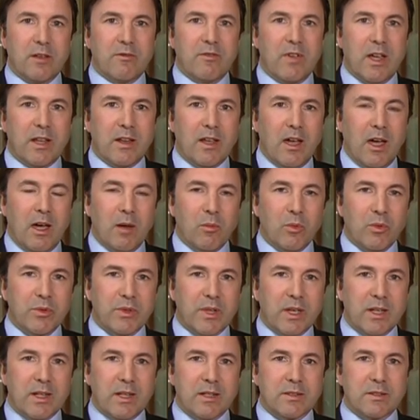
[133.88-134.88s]
Werner Amund
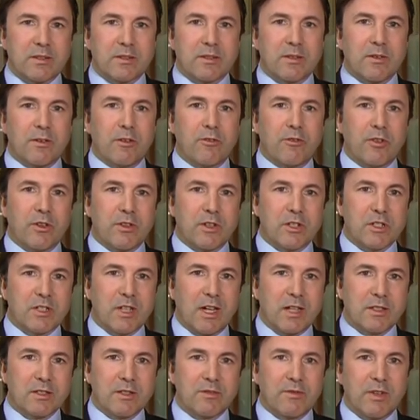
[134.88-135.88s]
da jetzt von der
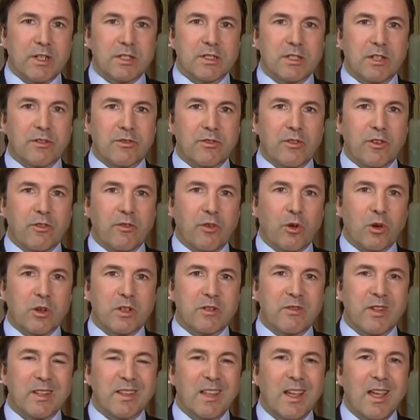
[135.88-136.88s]
Staatsanwaltschaft
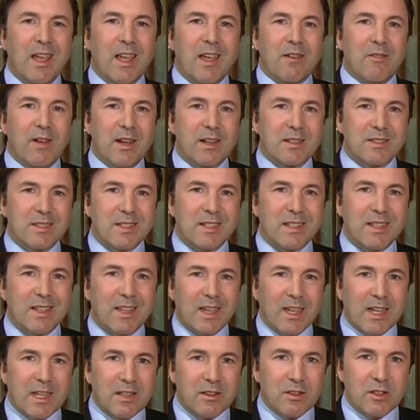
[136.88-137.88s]
verfolgt wird, weil er sich
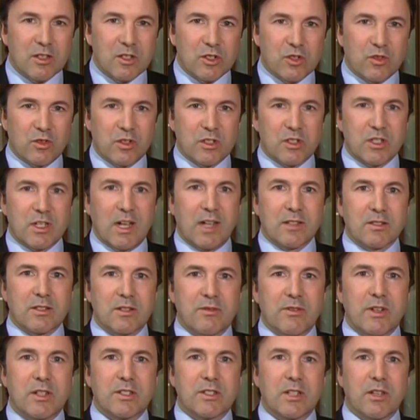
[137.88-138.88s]
kritisch zur
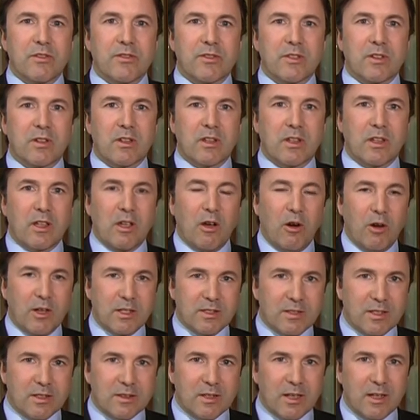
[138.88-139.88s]
Staatsanwaltschaft
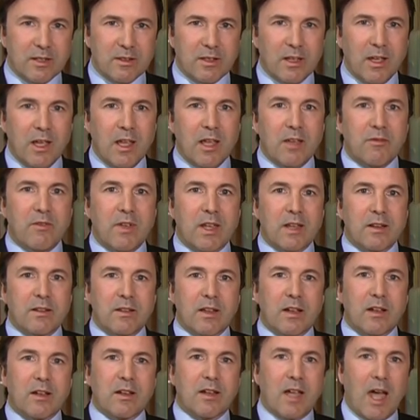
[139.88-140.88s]
geäußert hat wegen
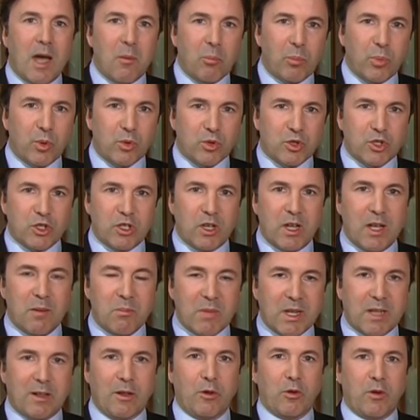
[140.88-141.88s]
der
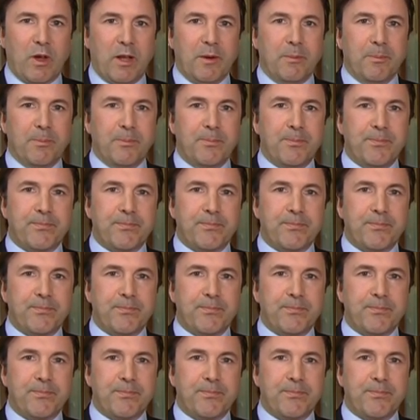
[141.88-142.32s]
Campusch-Ermittlungen.